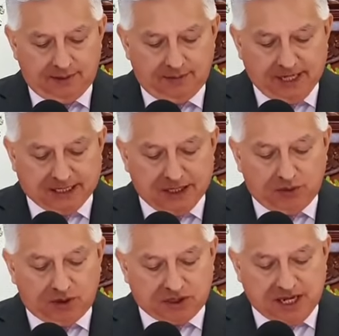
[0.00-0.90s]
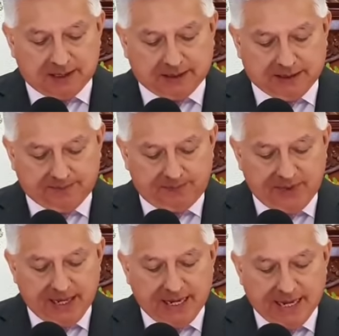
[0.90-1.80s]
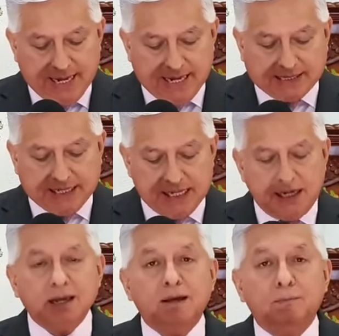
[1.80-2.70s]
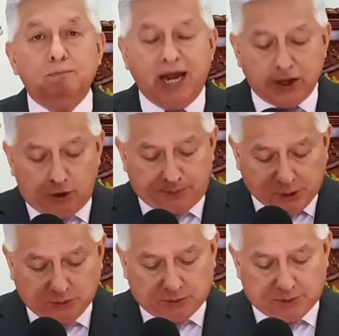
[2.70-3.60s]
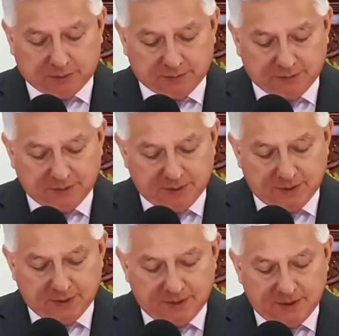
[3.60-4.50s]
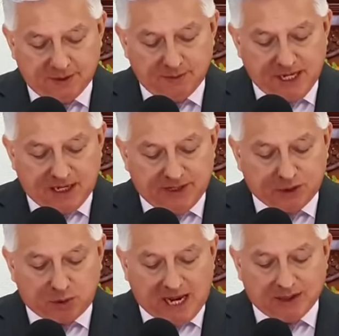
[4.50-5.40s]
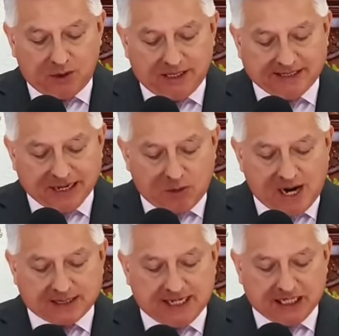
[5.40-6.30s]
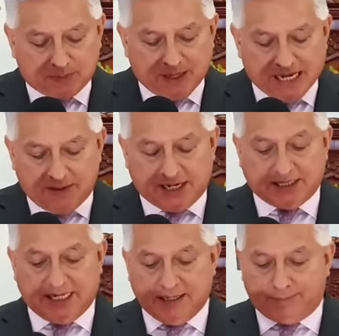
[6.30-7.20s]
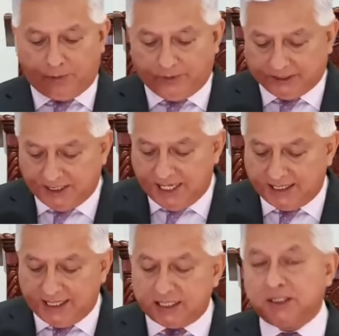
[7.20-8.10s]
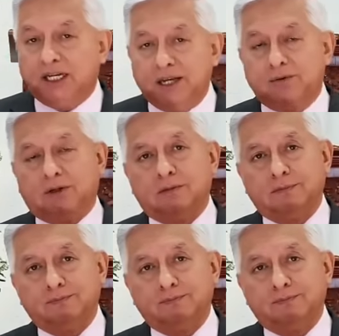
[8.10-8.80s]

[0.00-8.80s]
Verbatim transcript: Versículo 7. He aquí, vengo pronto. Bienaventurado el que guarda las palabras de la profecía de este libro.